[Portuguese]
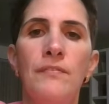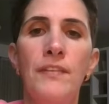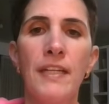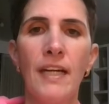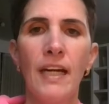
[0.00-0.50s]

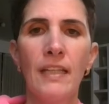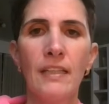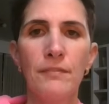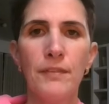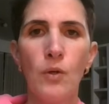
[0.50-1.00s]
Vi que
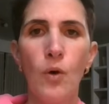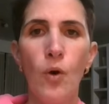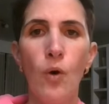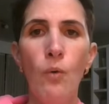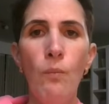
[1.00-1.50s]
ainda
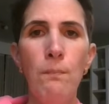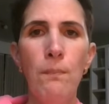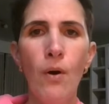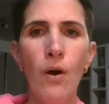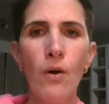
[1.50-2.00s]
ficou um
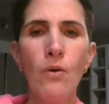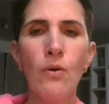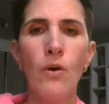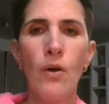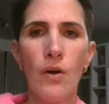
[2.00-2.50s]

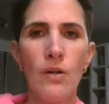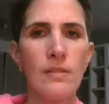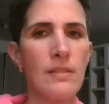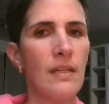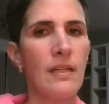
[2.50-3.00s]
pouco
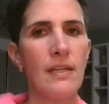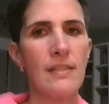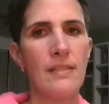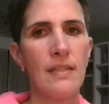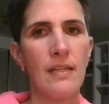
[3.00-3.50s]
grossa
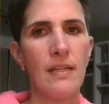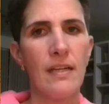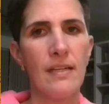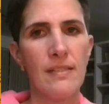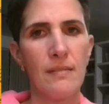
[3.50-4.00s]
essa,
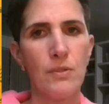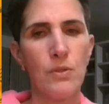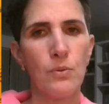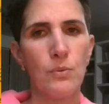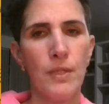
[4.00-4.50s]
essa
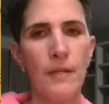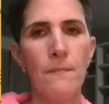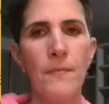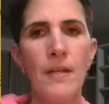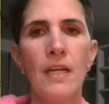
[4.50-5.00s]

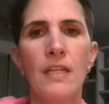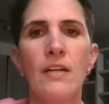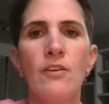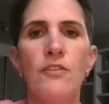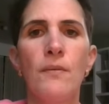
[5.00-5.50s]
mistura.
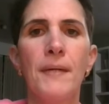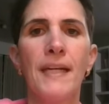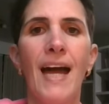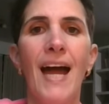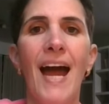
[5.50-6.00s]
Então eu vou
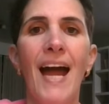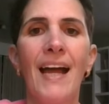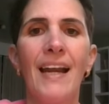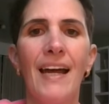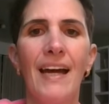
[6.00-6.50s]
pegar a
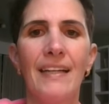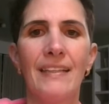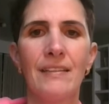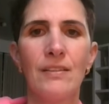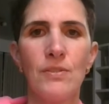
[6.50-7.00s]

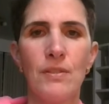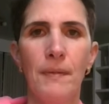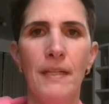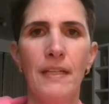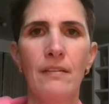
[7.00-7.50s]
clara que eu
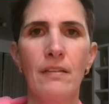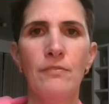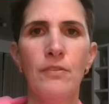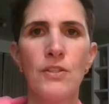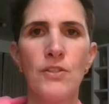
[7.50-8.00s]
separei
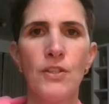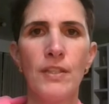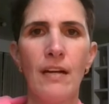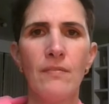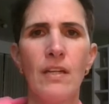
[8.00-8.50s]
e vou
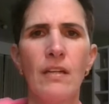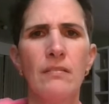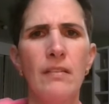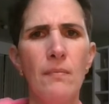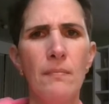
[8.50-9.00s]
adicionar.
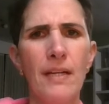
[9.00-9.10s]
Deu